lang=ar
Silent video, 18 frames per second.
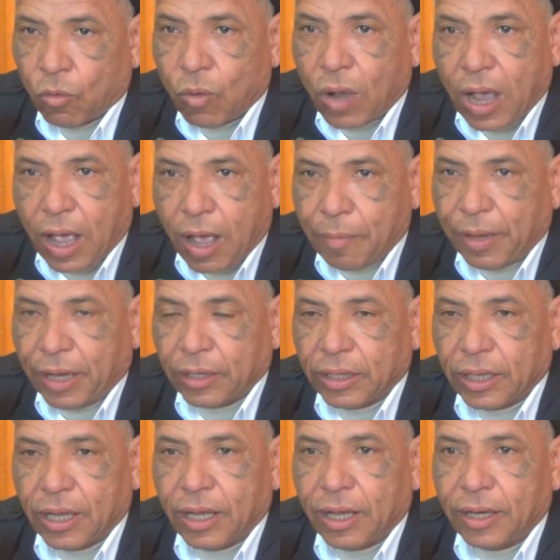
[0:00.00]
واخا
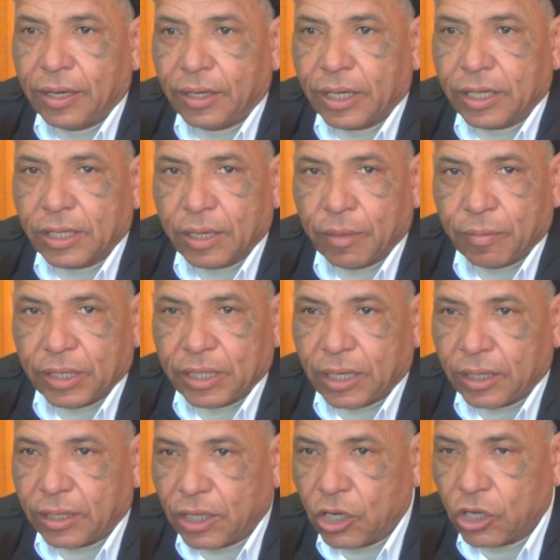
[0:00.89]
بعض الناس
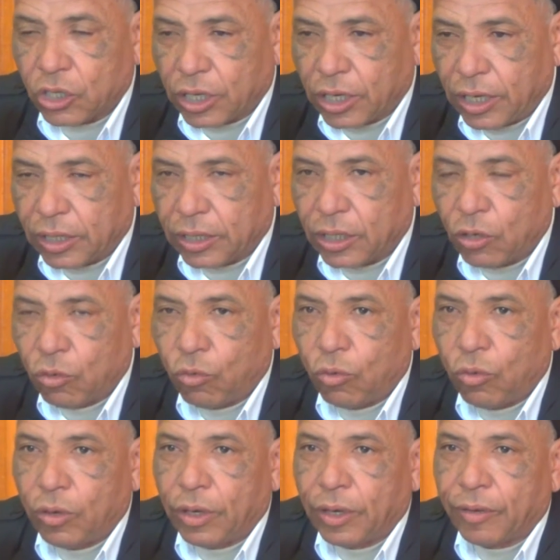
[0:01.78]
مثلا تيشكي
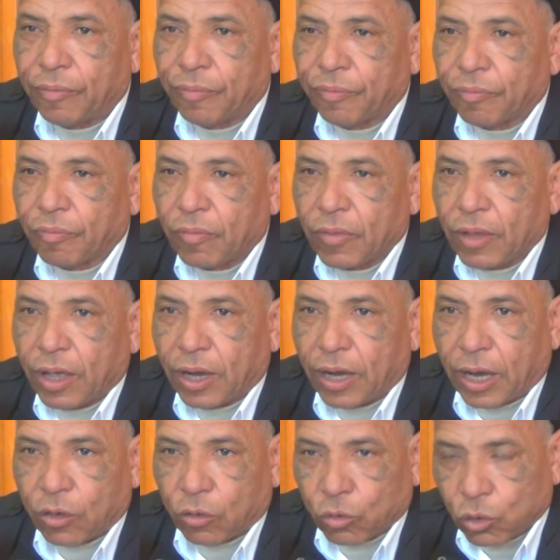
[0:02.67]
تيقول
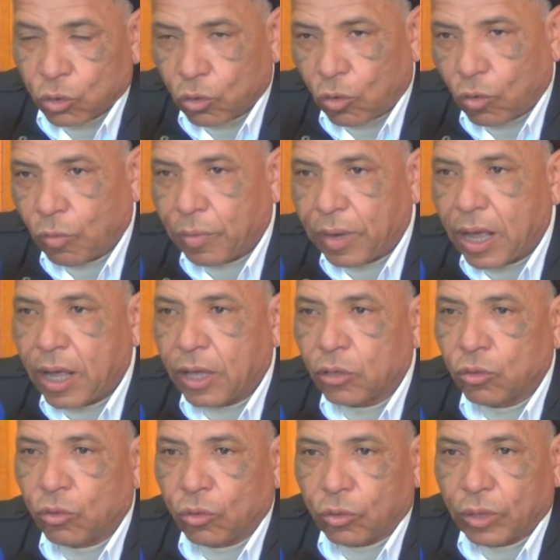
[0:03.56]
راه عنده
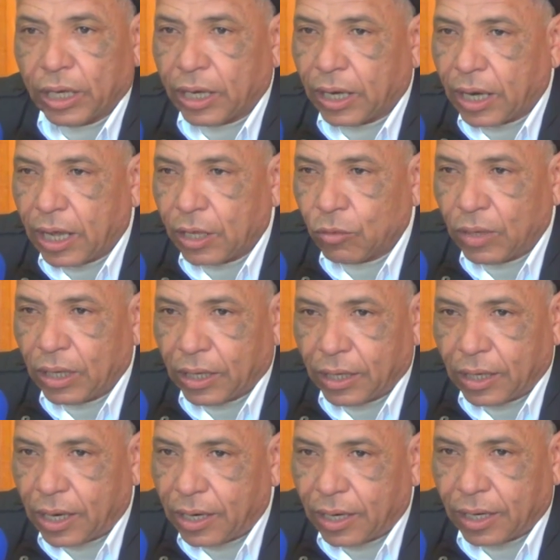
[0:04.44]
صعوبات وعنده اكراهات
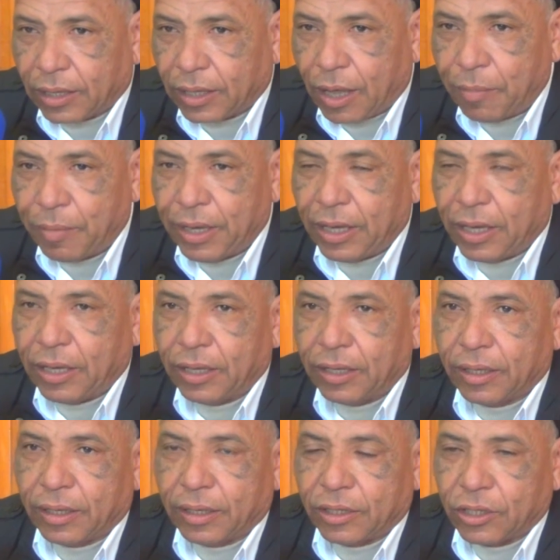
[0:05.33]
ولكن هذا
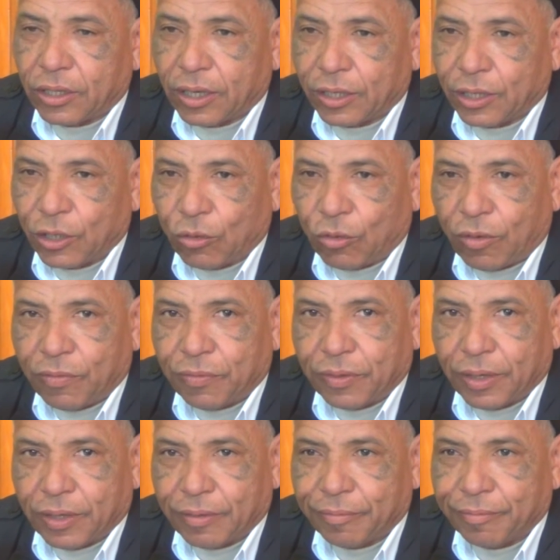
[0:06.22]
طبيعي الشيء راه تيدخل
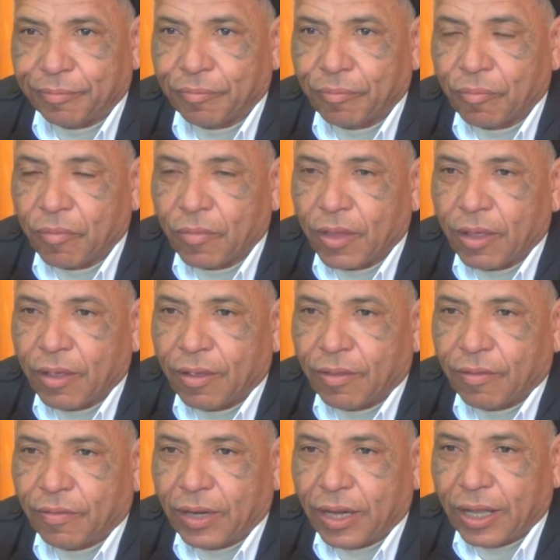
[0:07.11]
في,
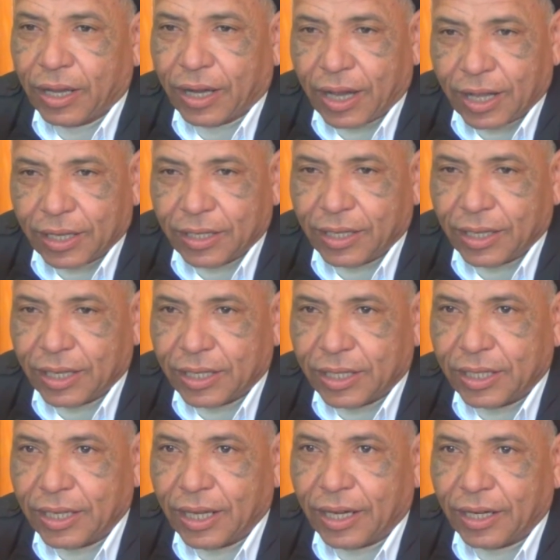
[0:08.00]
في الاكراهات ديال
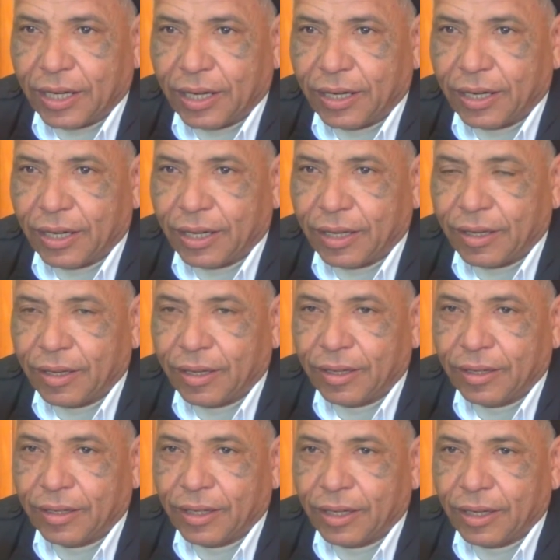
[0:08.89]
السير ديال
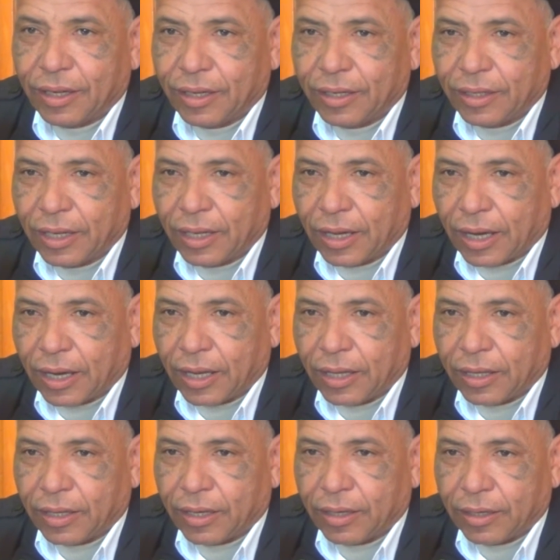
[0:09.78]
ديال ديال
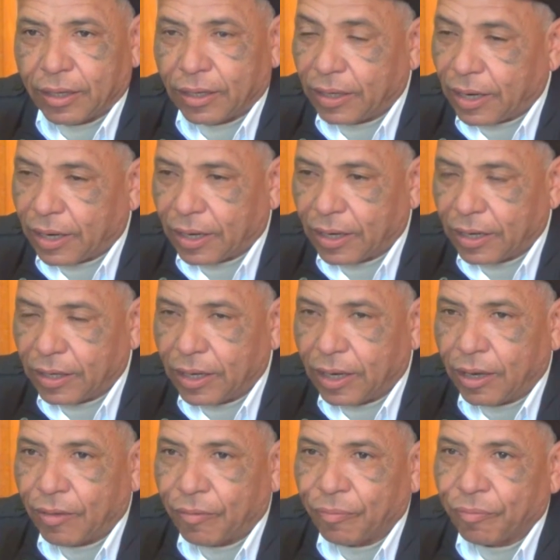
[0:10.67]
الرياضه لان
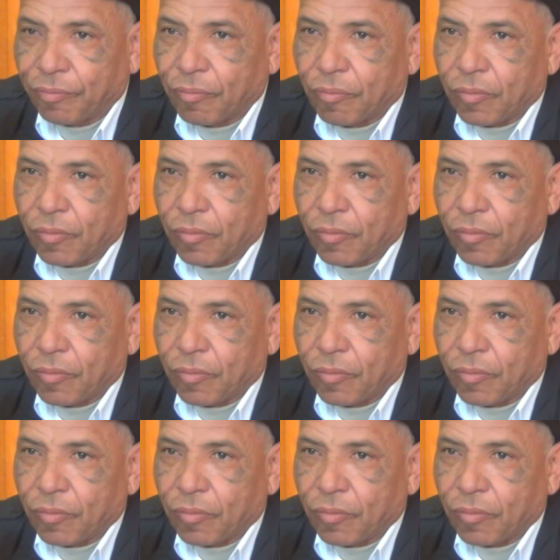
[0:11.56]
الرياضه